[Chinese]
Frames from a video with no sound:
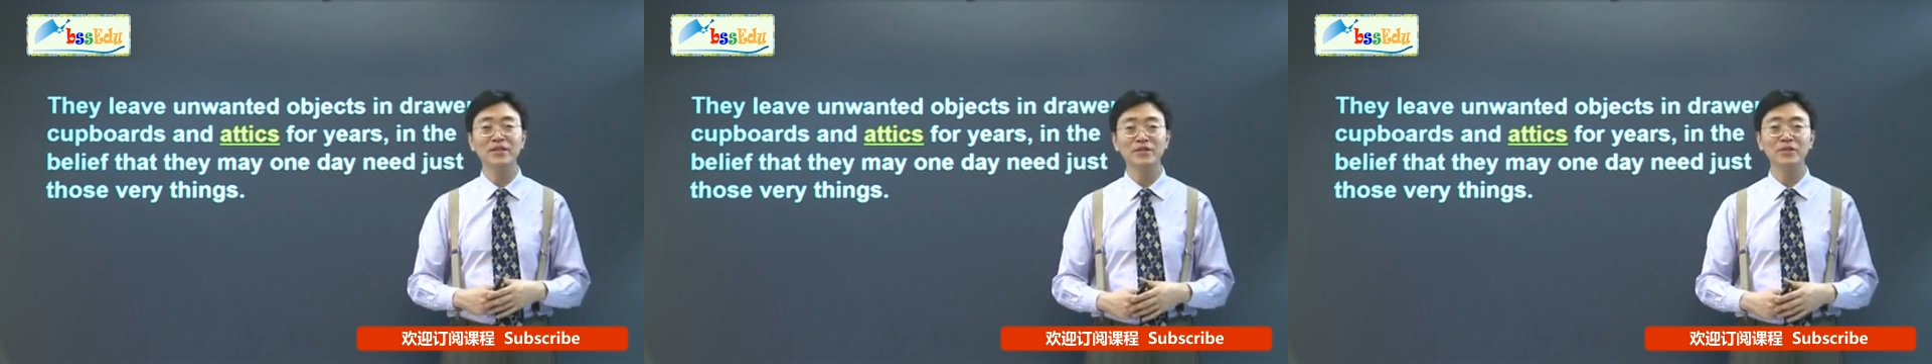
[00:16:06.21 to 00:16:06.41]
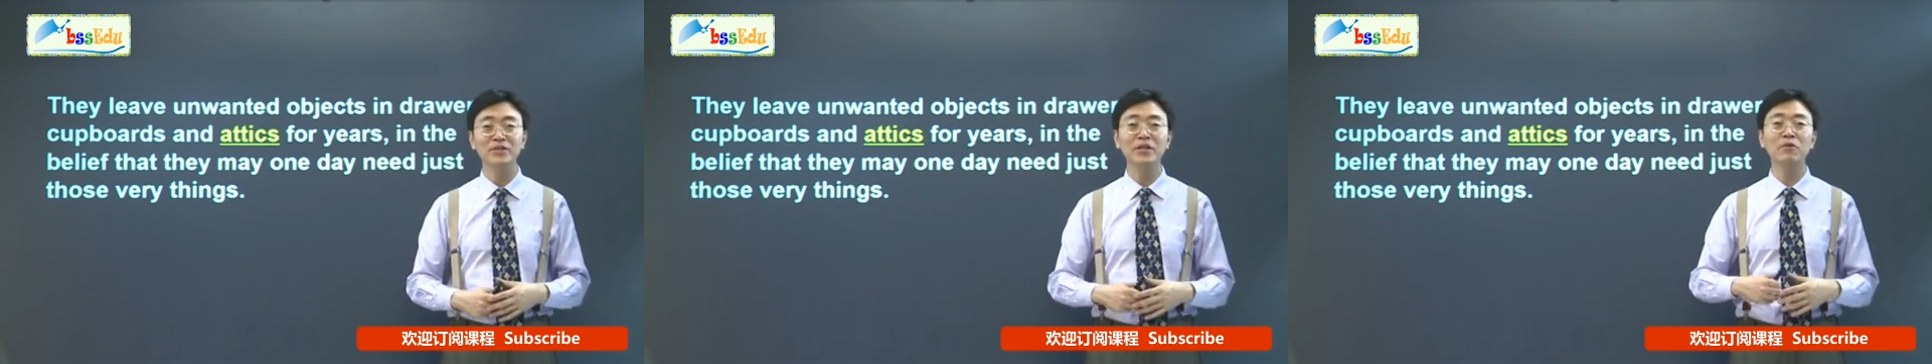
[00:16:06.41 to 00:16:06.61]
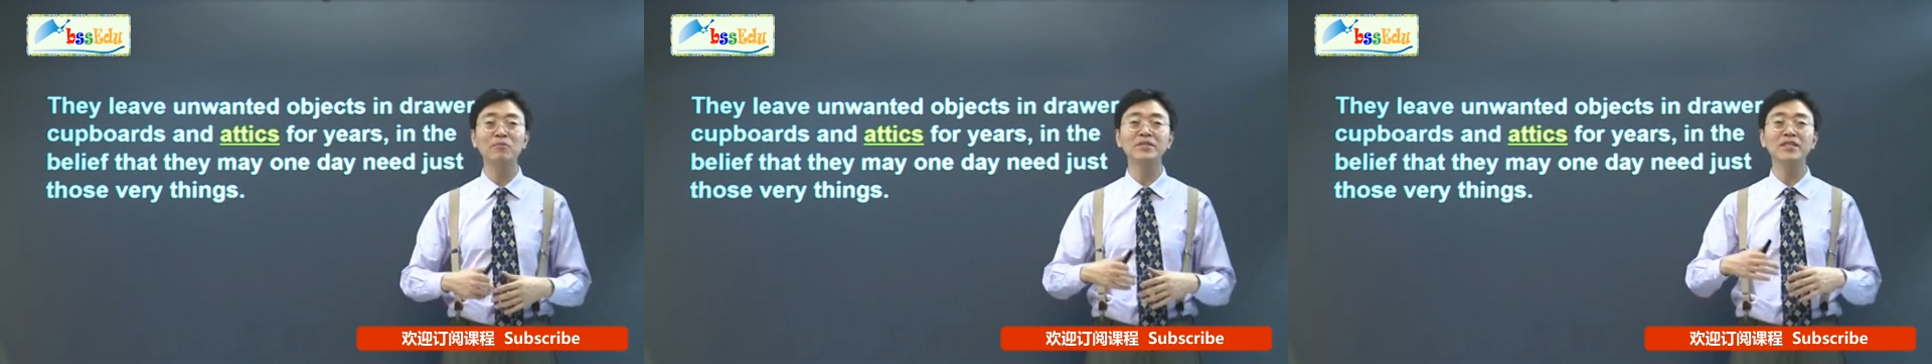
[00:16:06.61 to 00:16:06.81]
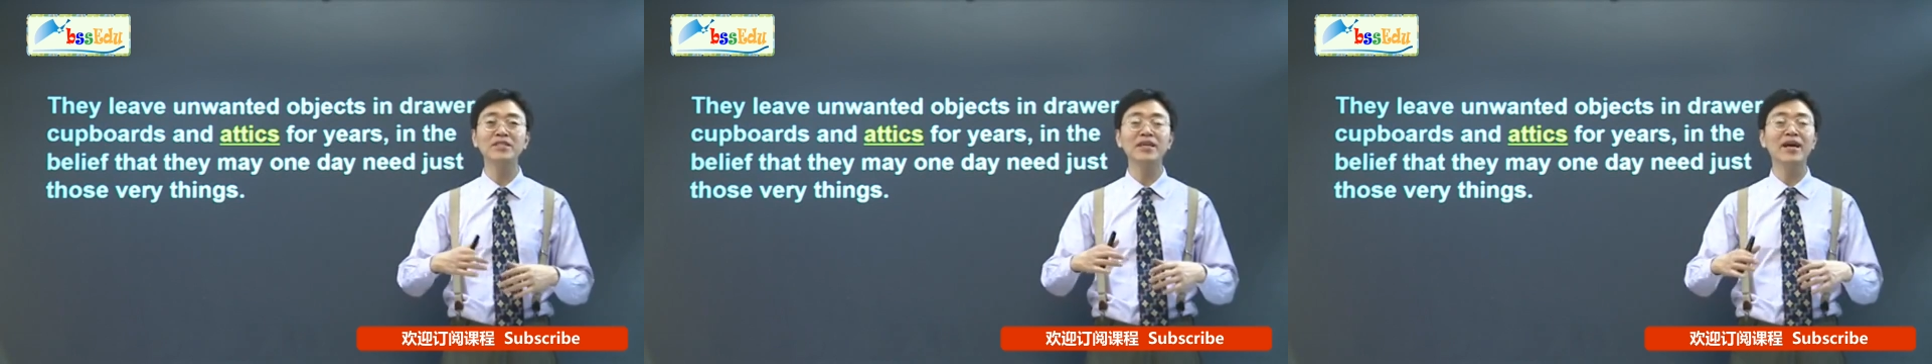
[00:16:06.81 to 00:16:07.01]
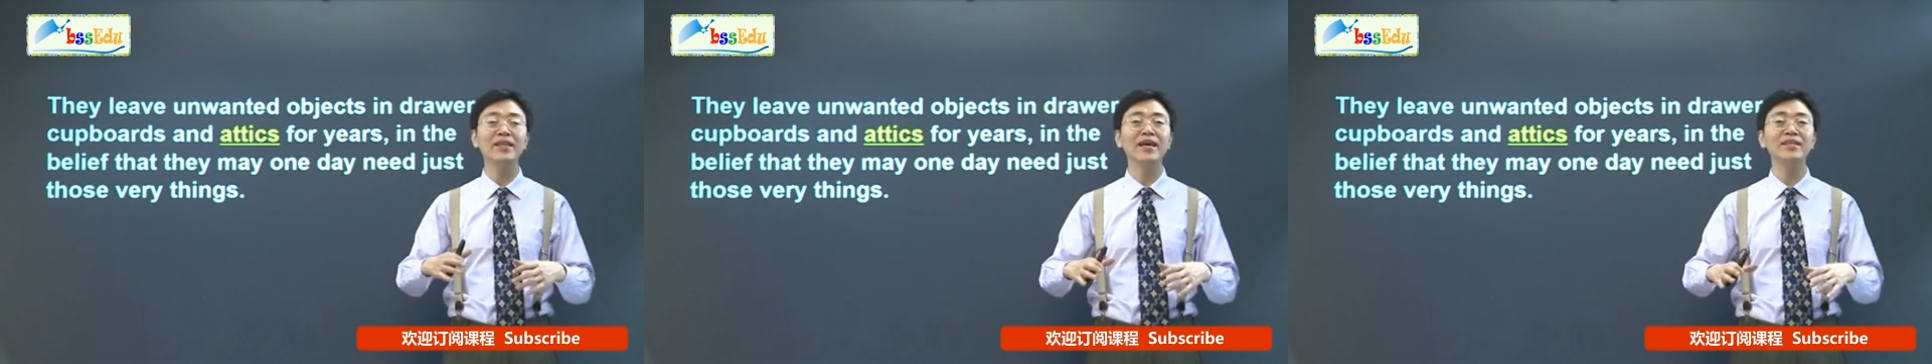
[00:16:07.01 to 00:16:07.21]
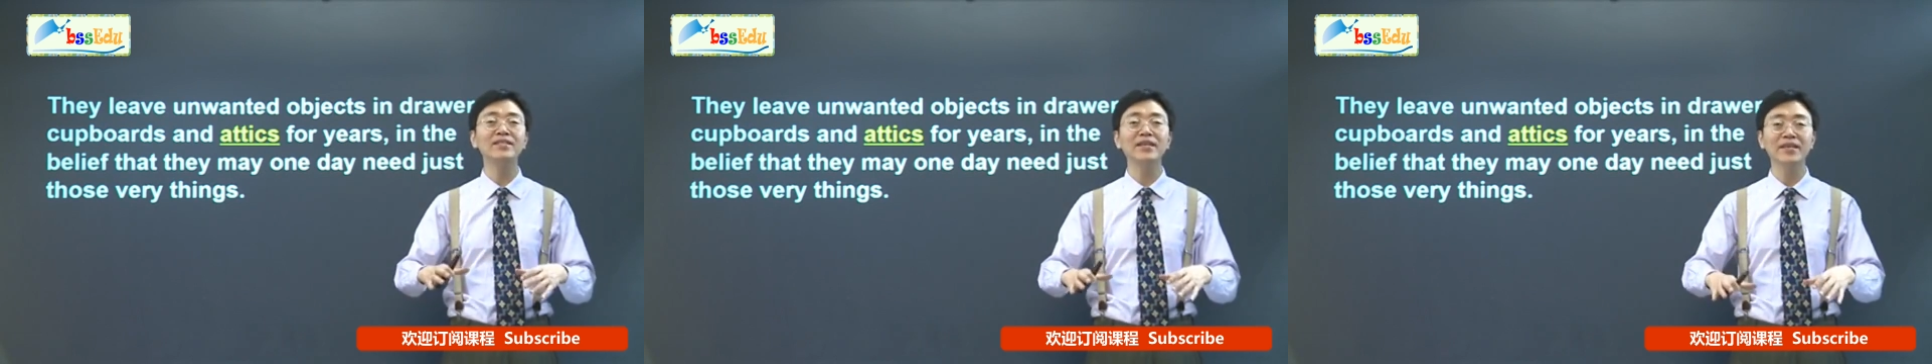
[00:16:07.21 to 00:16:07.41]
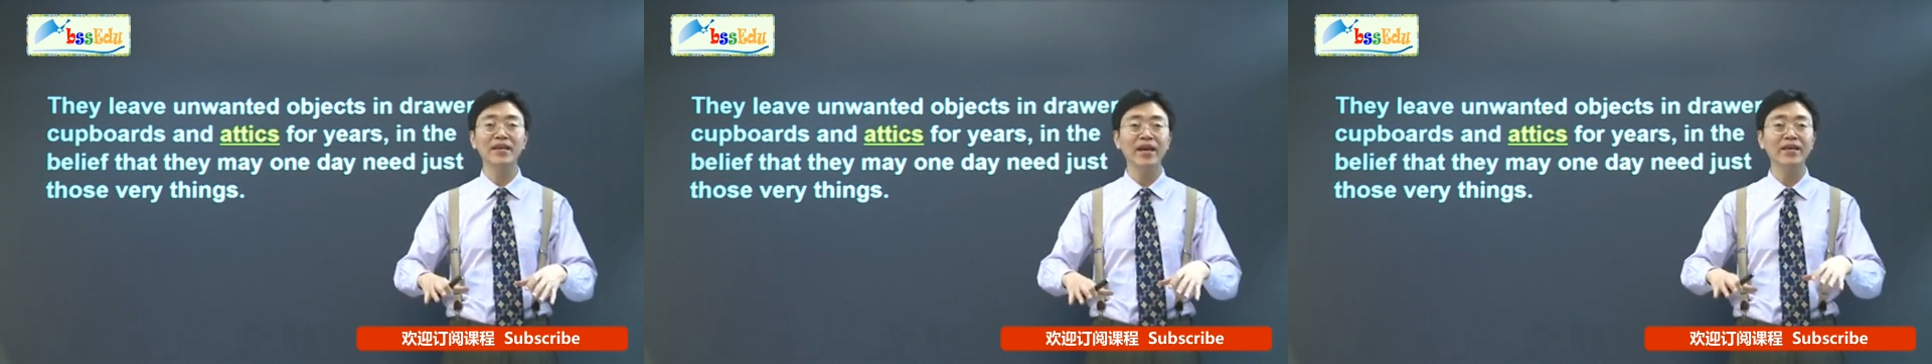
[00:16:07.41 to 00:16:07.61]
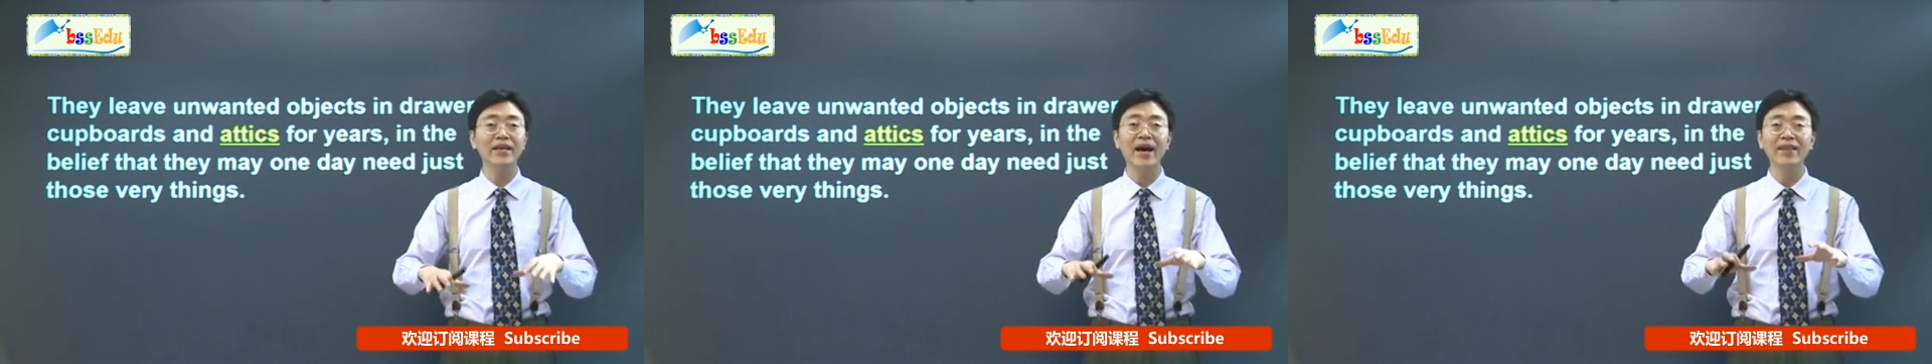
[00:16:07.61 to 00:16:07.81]
就像我们在沙滩上，一
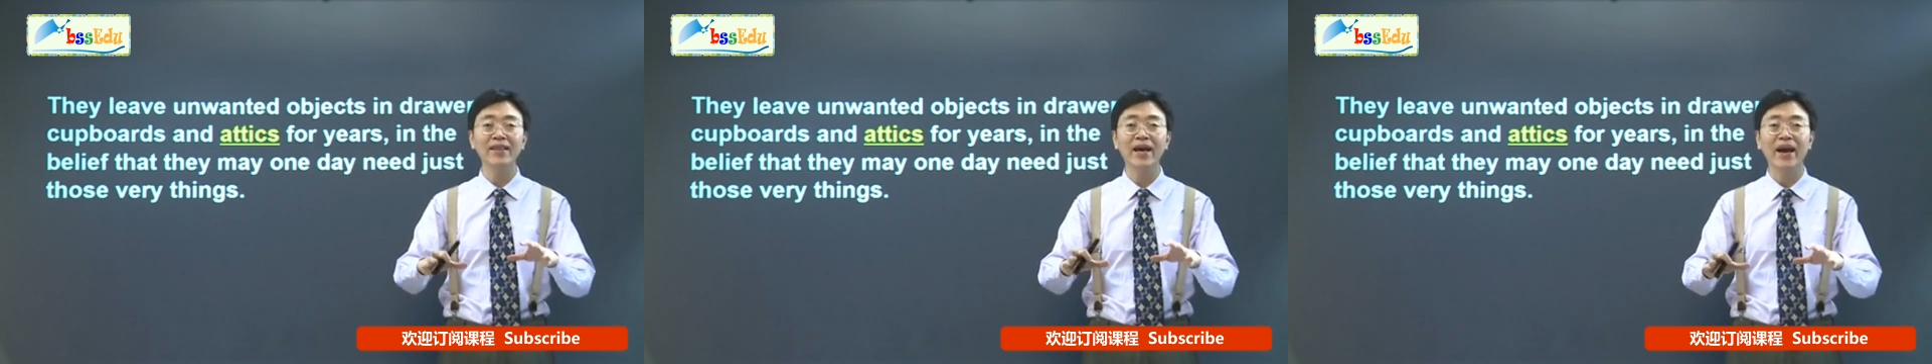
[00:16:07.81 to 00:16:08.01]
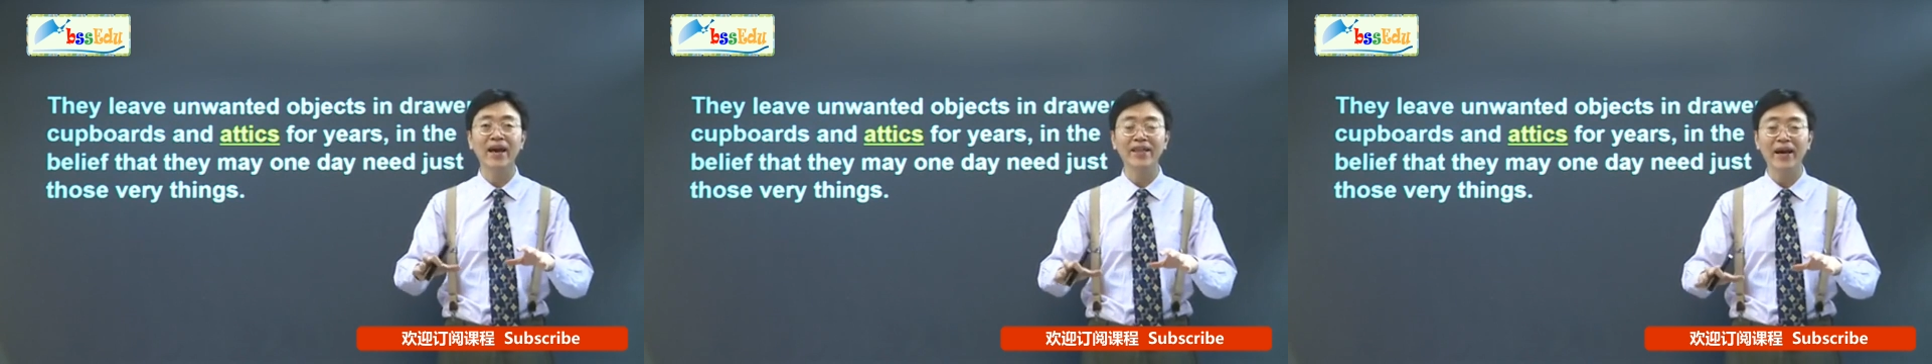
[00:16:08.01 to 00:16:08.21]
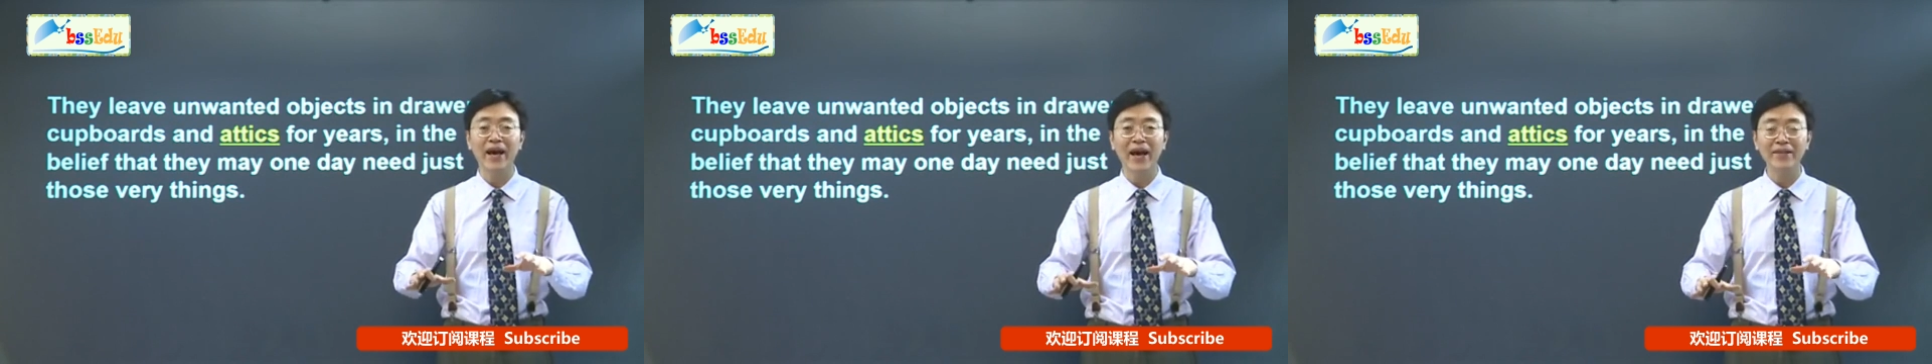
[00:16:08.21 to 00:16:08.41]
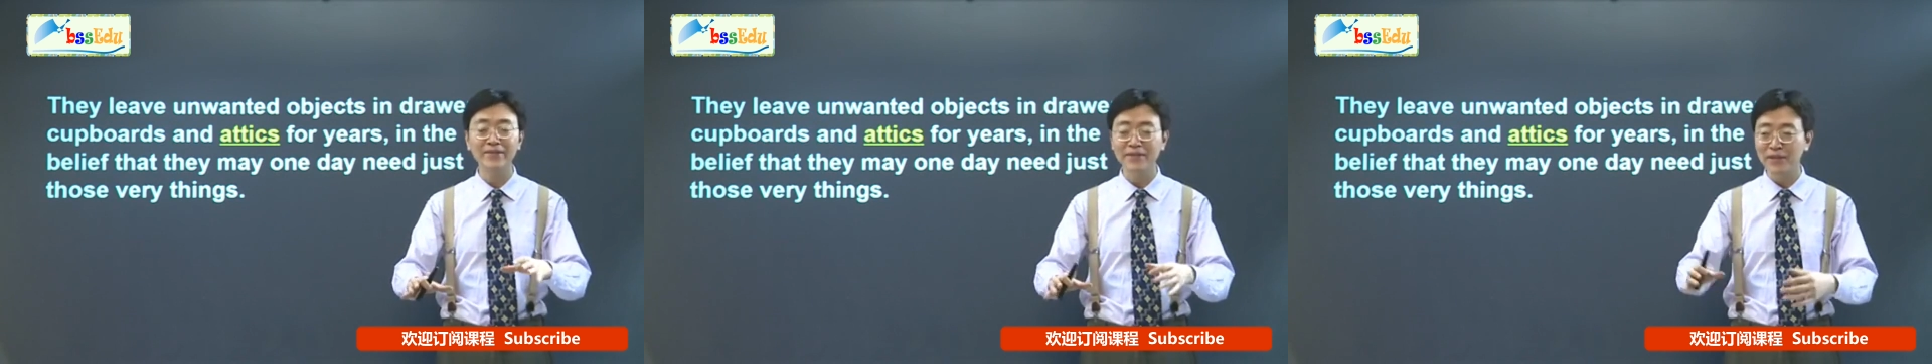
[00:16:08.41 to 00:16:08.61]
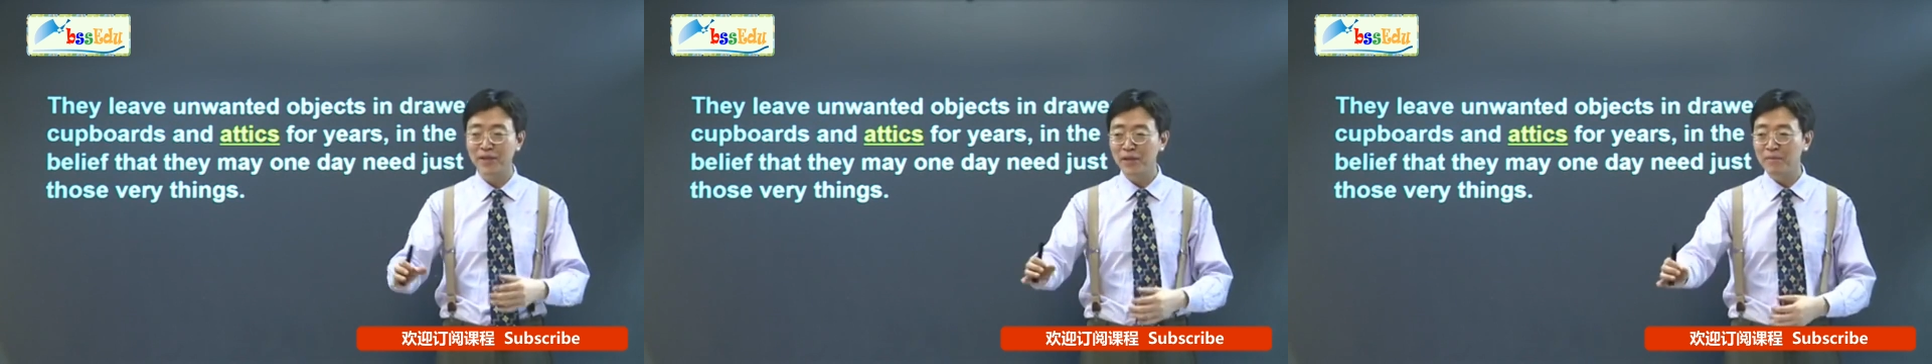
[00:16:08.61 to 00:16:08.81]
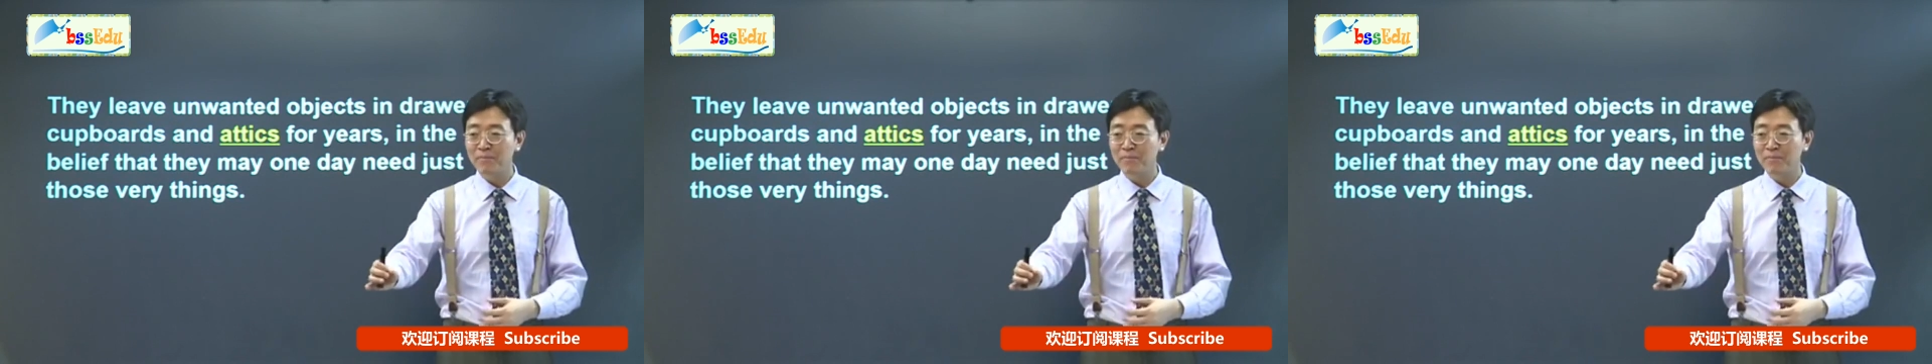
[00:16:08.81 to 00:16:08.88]
个赶海的孩子